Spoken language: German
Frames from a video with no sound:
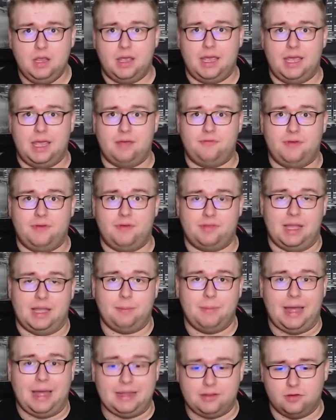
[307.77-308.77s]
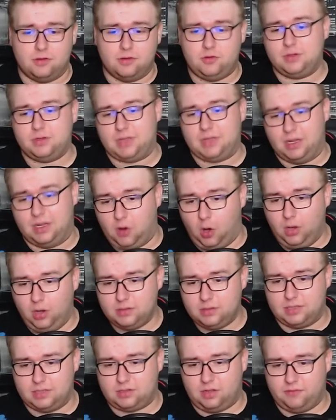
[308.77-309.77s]
Äh, Verstappen hat natürlich dann
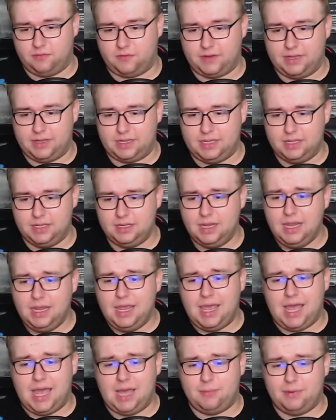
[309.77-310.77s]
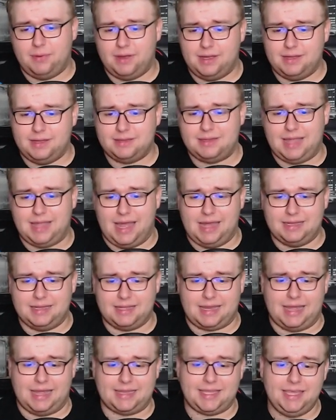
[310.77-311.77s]
auch darauf reagiert, aber der
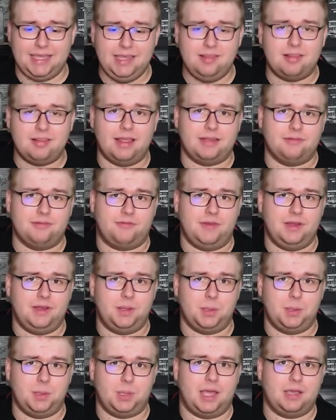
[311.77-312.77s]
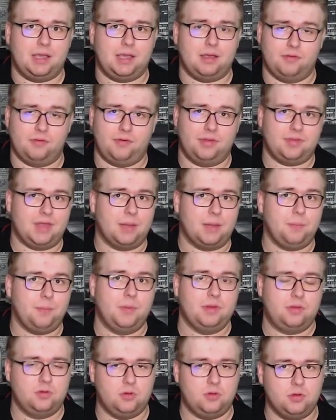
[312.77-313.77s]
Undercut ist leider fehlgeschlagen. Also Verstappen
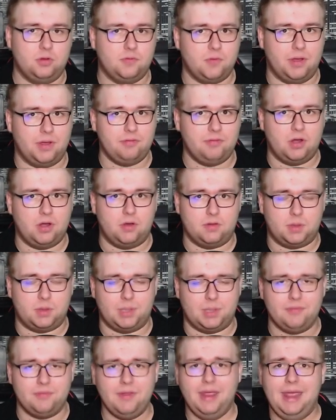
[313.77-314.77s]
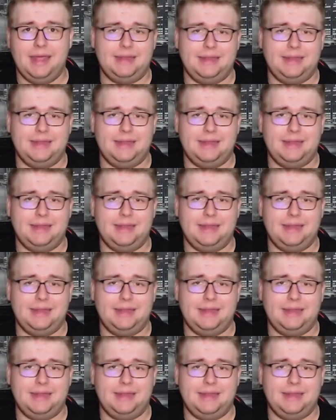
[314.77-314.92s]
hat es natürlich vorher wieder rausgeschafft.